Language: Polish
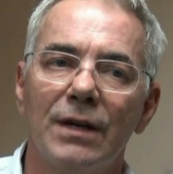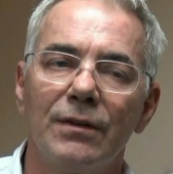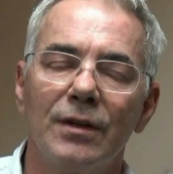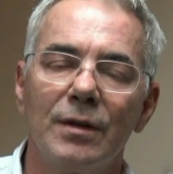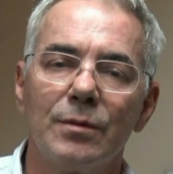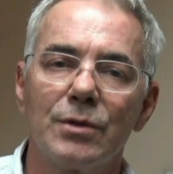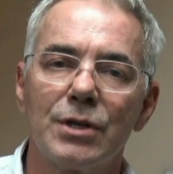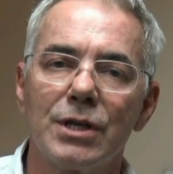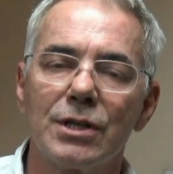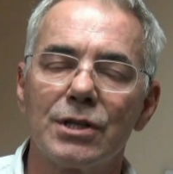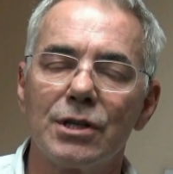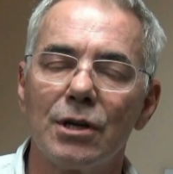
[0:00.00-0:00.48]

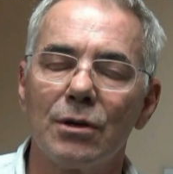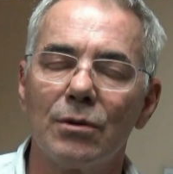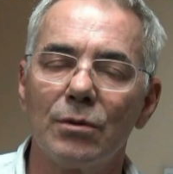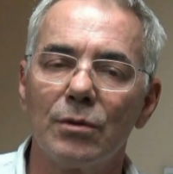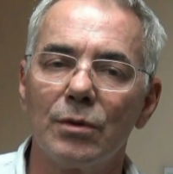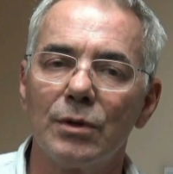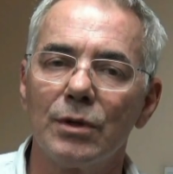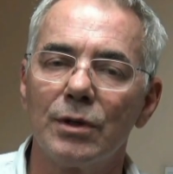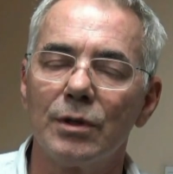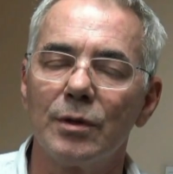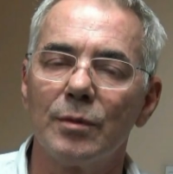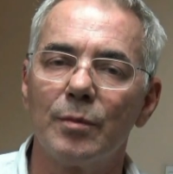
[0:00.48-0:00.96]
Wiem, że
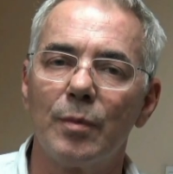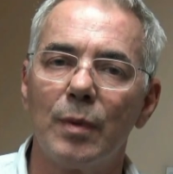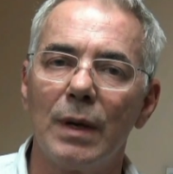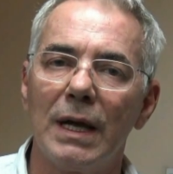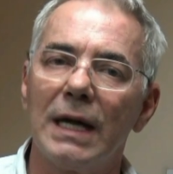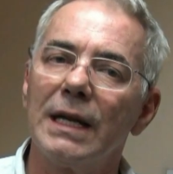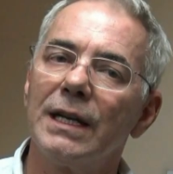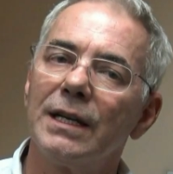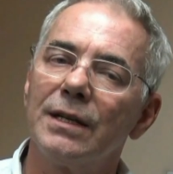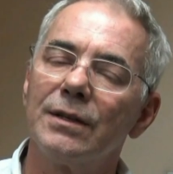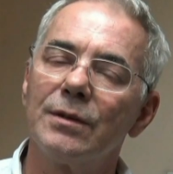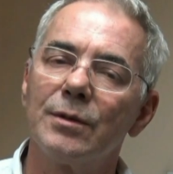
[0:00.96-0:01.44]
są y,
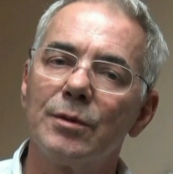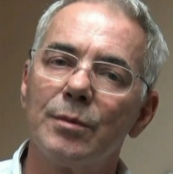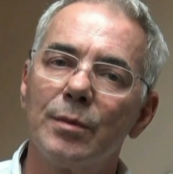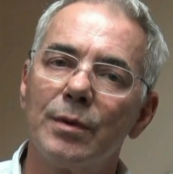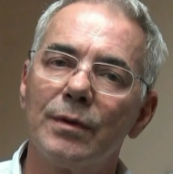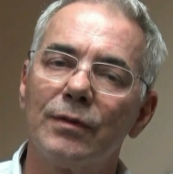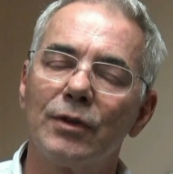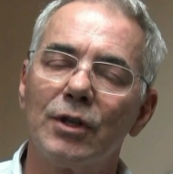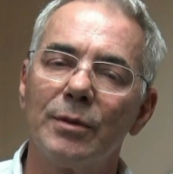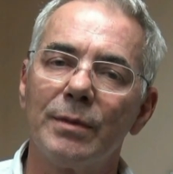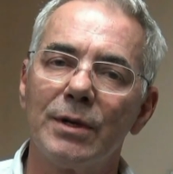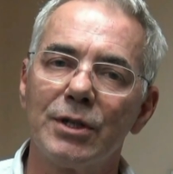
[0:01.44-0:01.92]
plany,
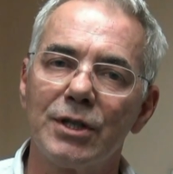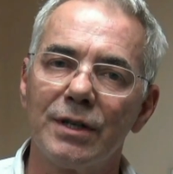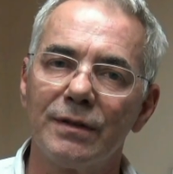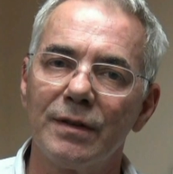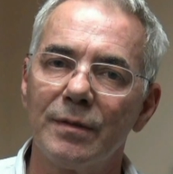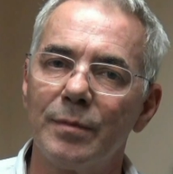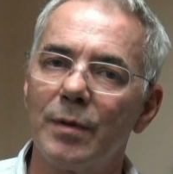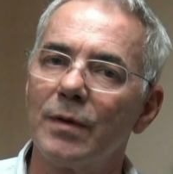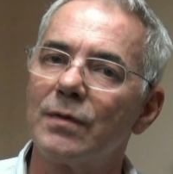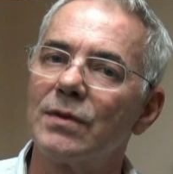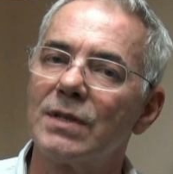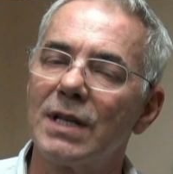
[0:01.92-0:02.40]
by w
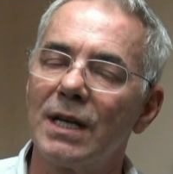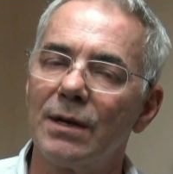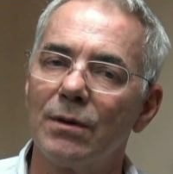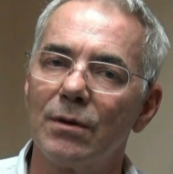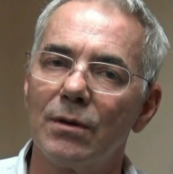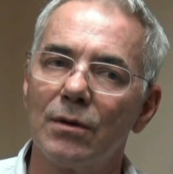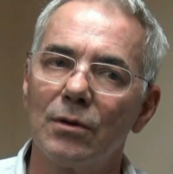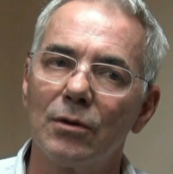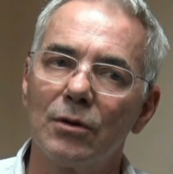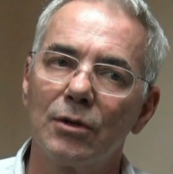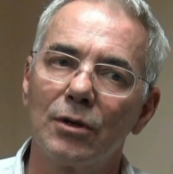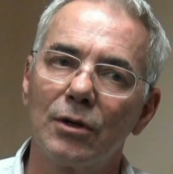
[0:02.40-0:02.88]
Tomaszowie
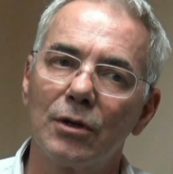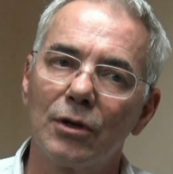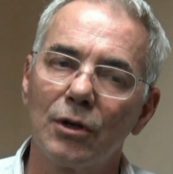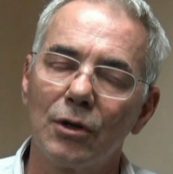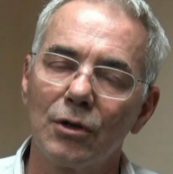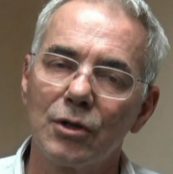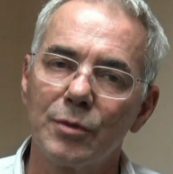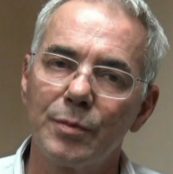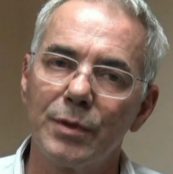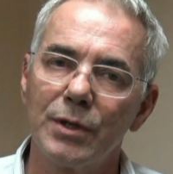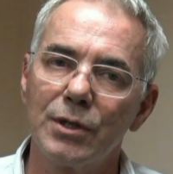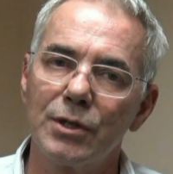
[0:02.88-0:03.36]
powstało
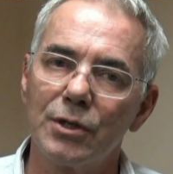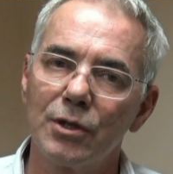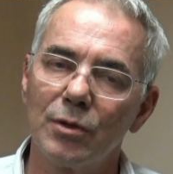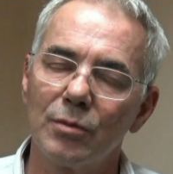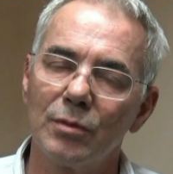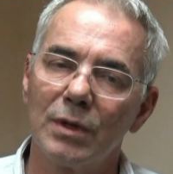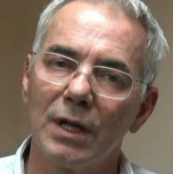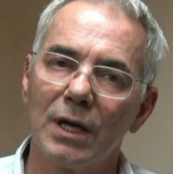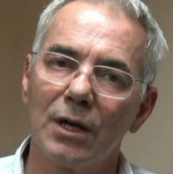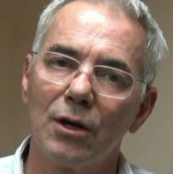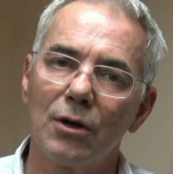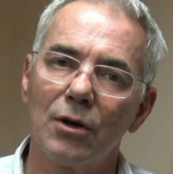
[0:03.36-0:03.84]

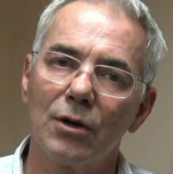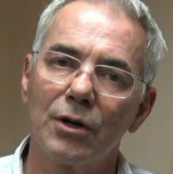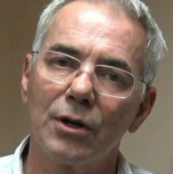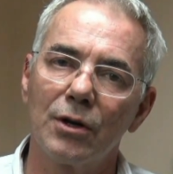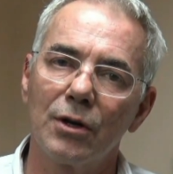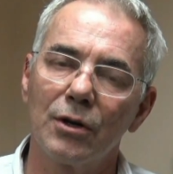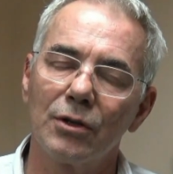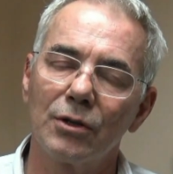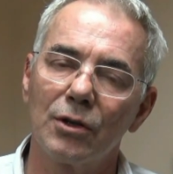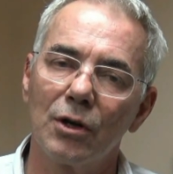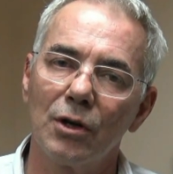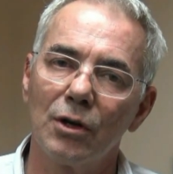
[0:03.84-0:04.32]
hospicjum dla
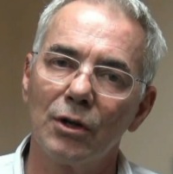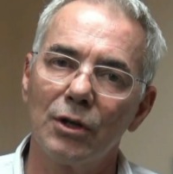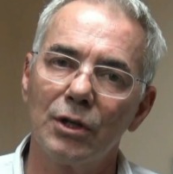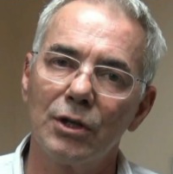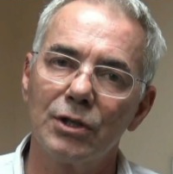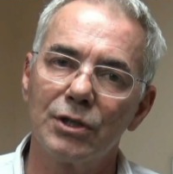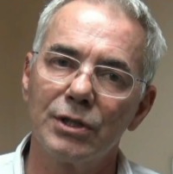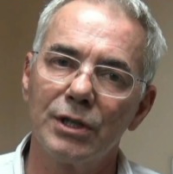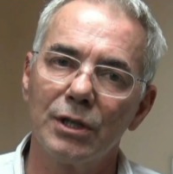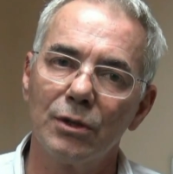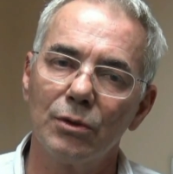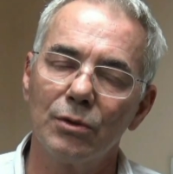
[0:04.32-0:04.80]
chorych
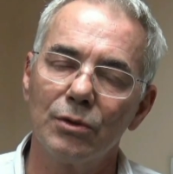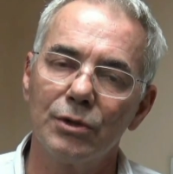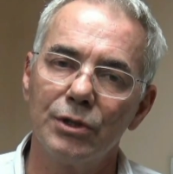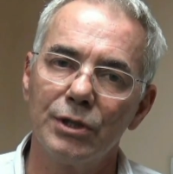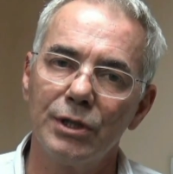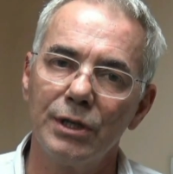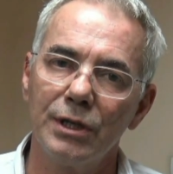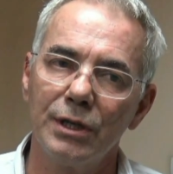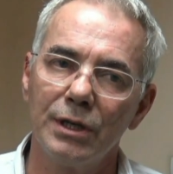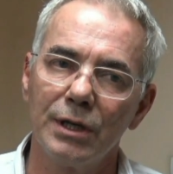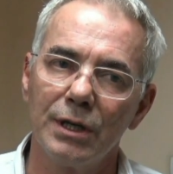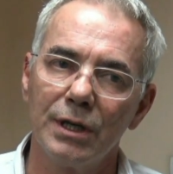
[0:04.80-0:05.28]
onkologicznie
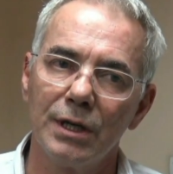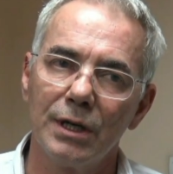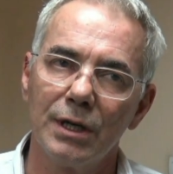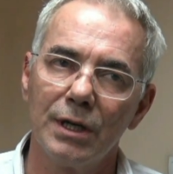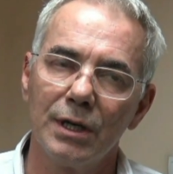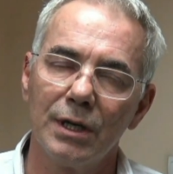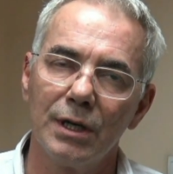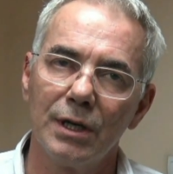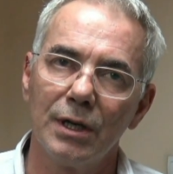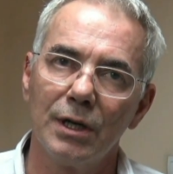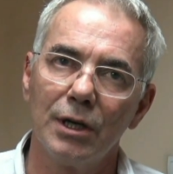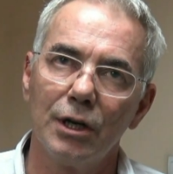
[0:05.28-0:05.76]
ludzi.
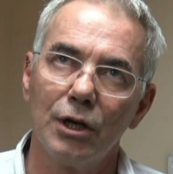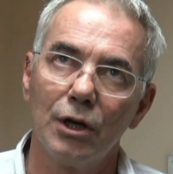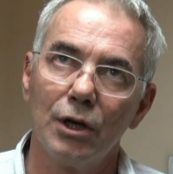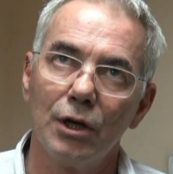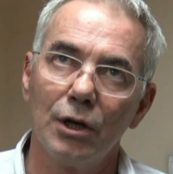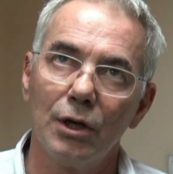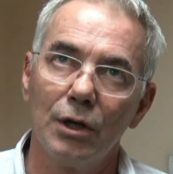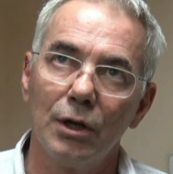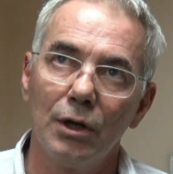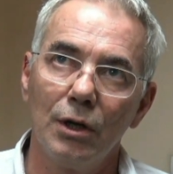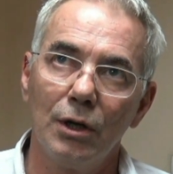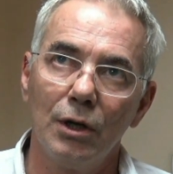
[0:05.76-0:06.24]

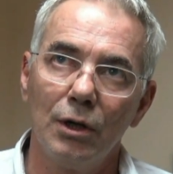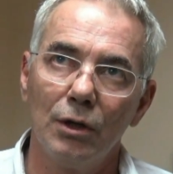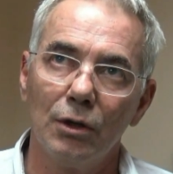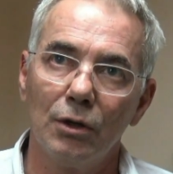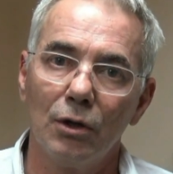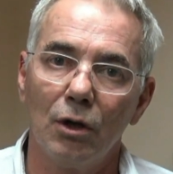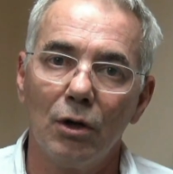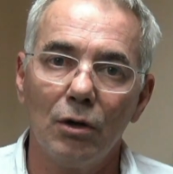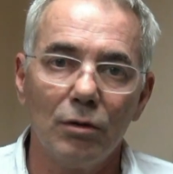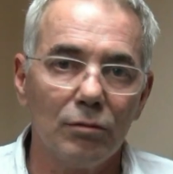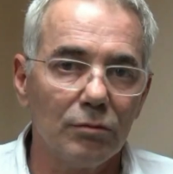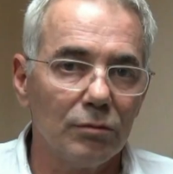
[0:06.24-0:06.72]

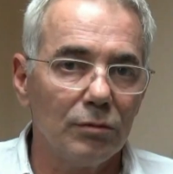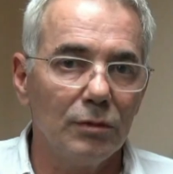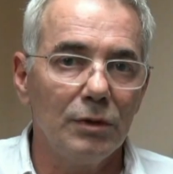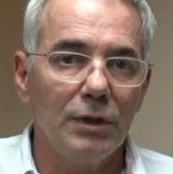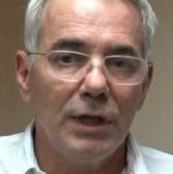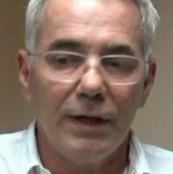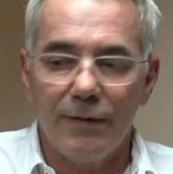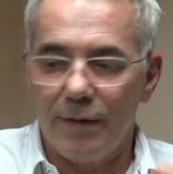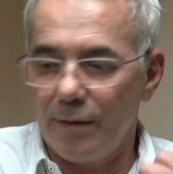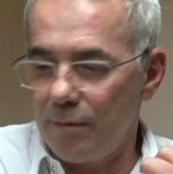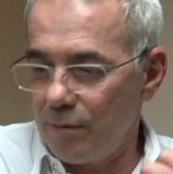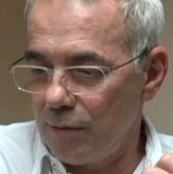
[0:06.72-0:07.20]
No,
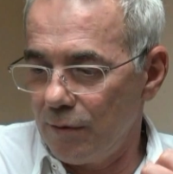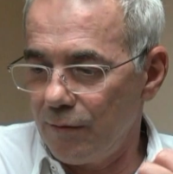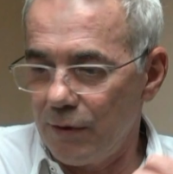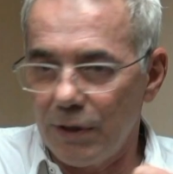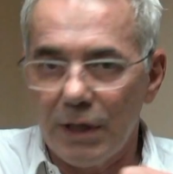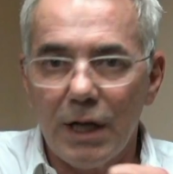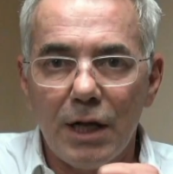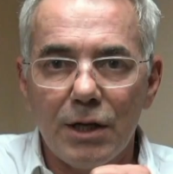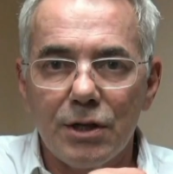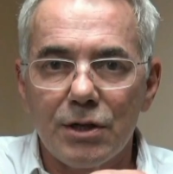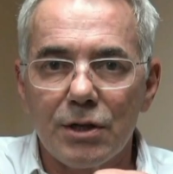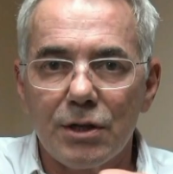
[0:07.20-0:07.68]
nie wiem,
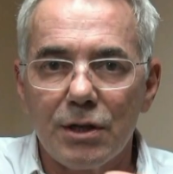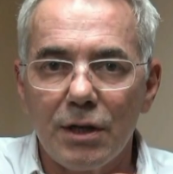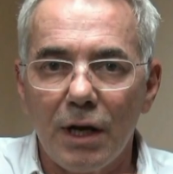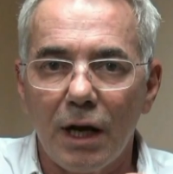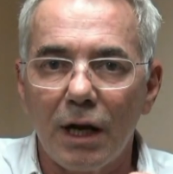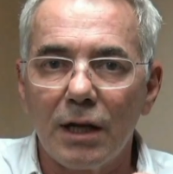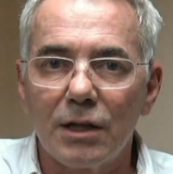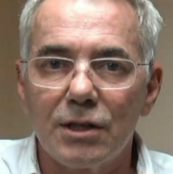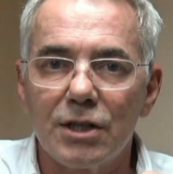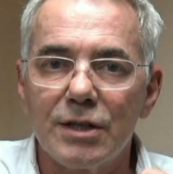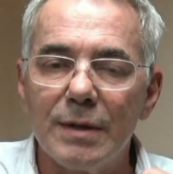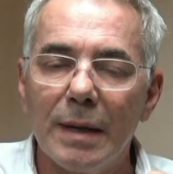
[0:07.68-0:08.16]
widać,
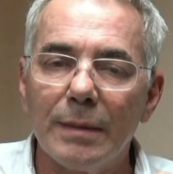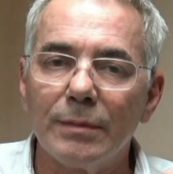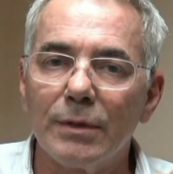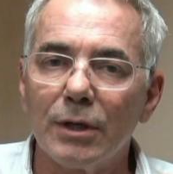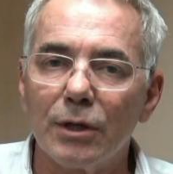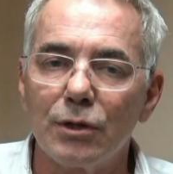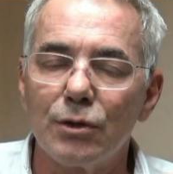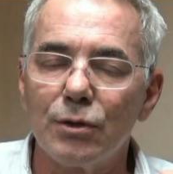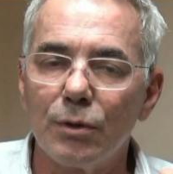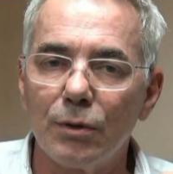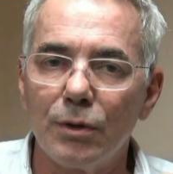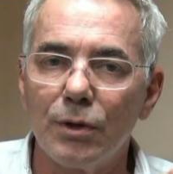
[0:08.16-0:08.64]
jak trzymam
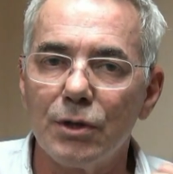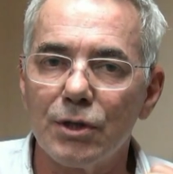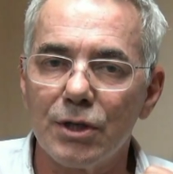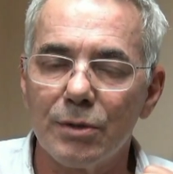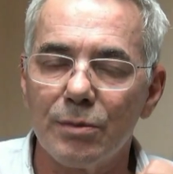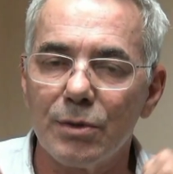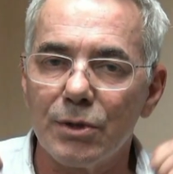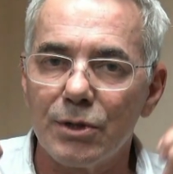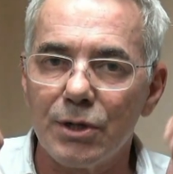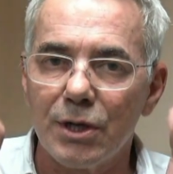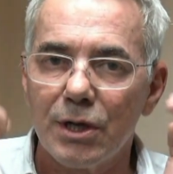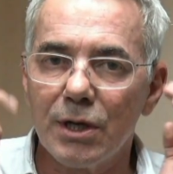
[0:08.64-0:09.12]
te kciuki,
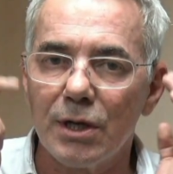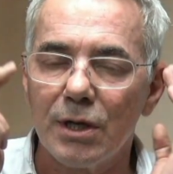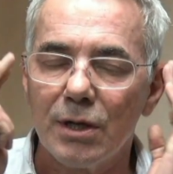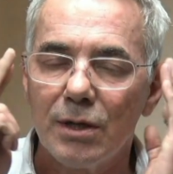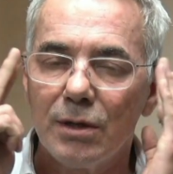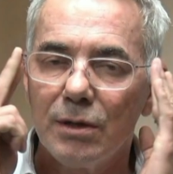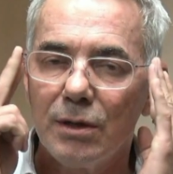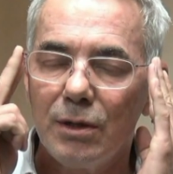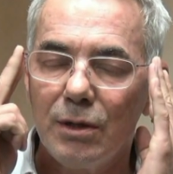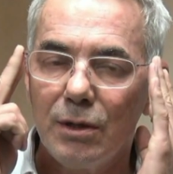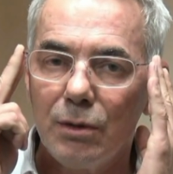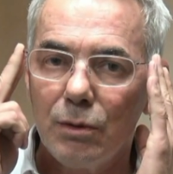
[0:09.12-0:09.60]
żeby się
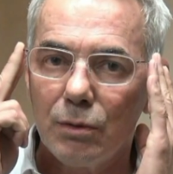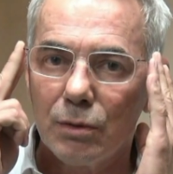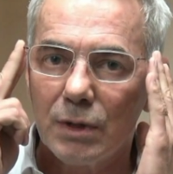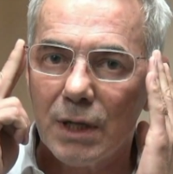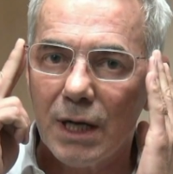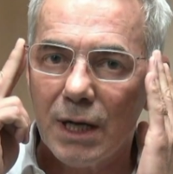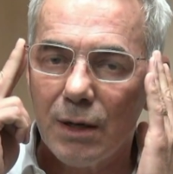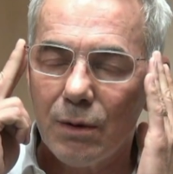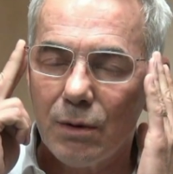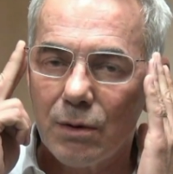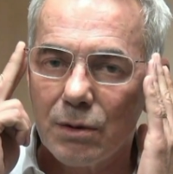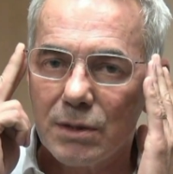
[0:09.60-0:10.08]

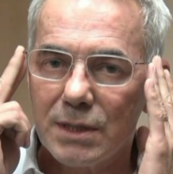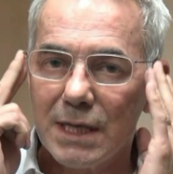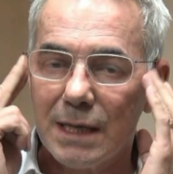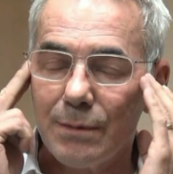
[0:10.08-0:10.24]
udało.